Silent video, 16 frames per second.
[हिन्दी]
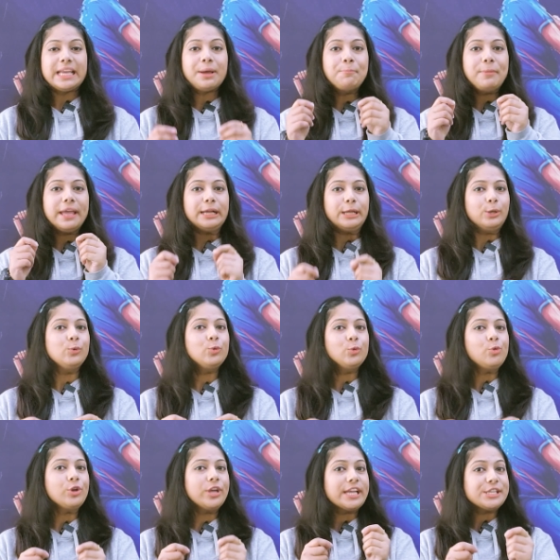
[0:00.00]

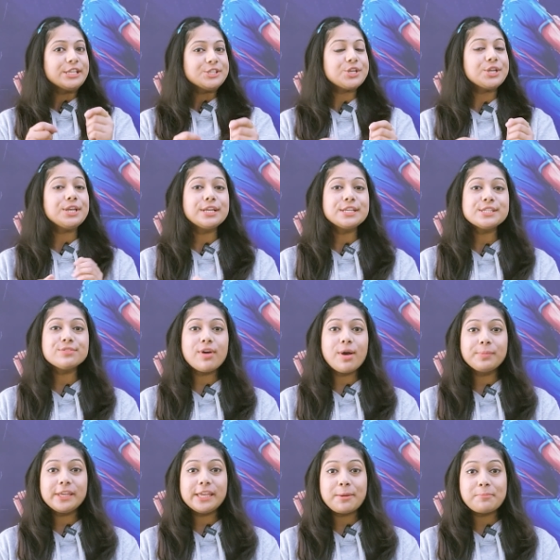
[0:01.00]
बेंगलुरु के चिन्ना
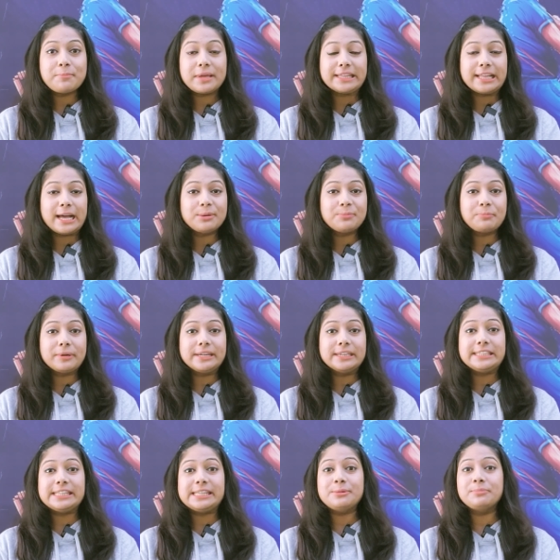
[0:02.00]
स्वामी के मैदान पर
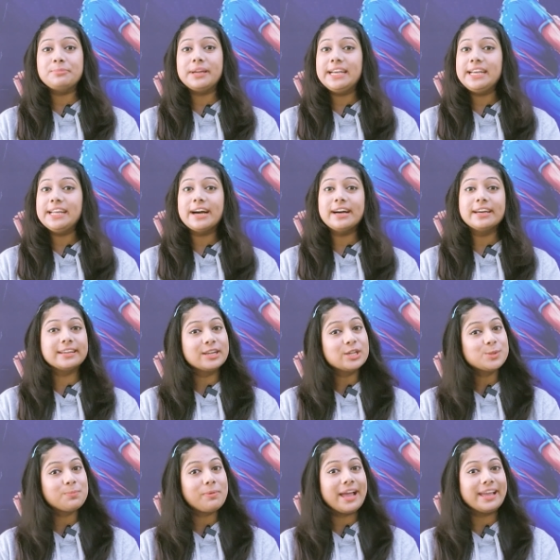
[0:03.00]
टीम इंडिया
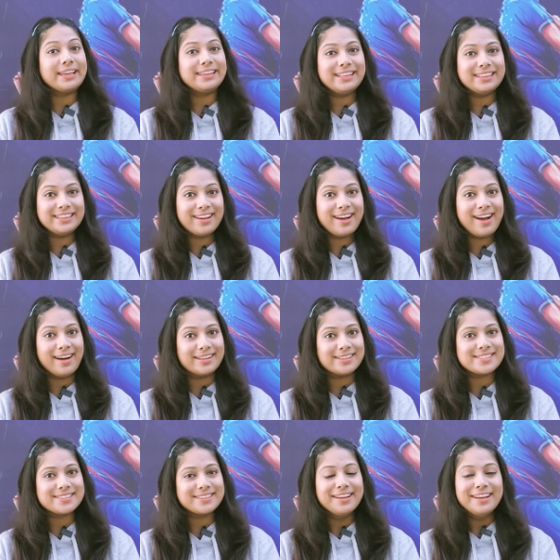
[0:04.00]
रच पाएगी इतिहास